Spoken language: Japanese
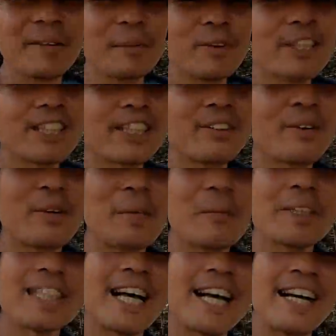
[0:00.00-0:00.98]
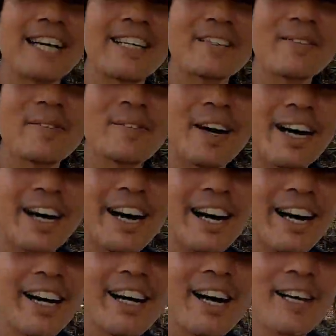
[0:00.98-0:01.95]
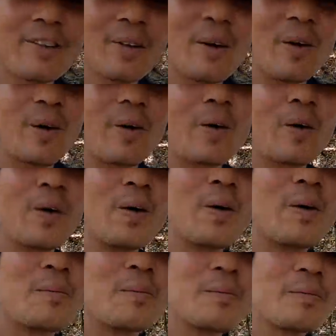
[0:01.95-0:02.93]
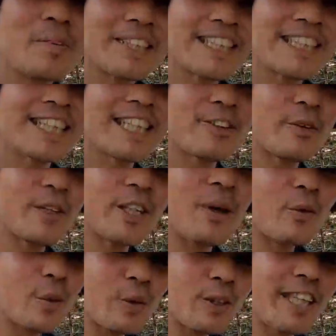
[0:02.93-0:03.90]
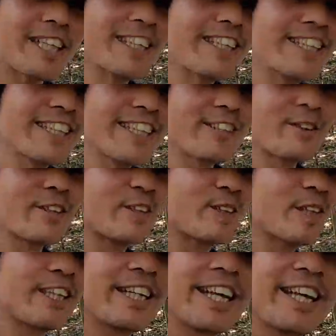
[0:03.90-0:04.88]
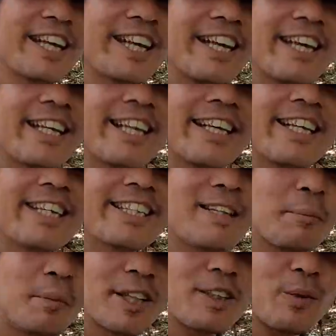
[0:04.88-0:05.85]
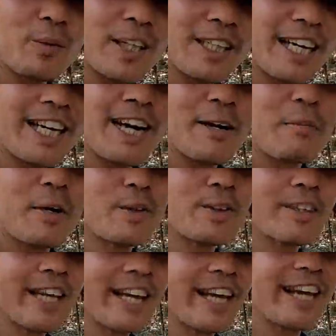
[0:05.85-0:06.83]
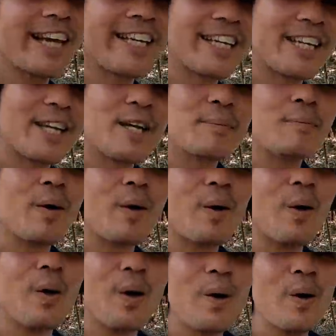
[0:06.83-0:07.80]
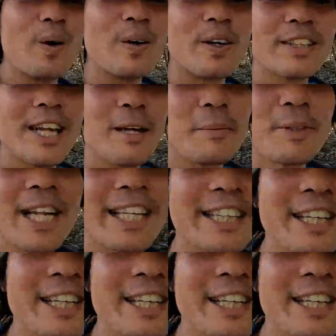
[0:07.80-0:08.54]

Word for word: でもうちの嫁さんはあのー、まあ、ちっちゃい時お父さんに一緒に連れて来てもらったことが何回もあるんでもうだいぶ慣れ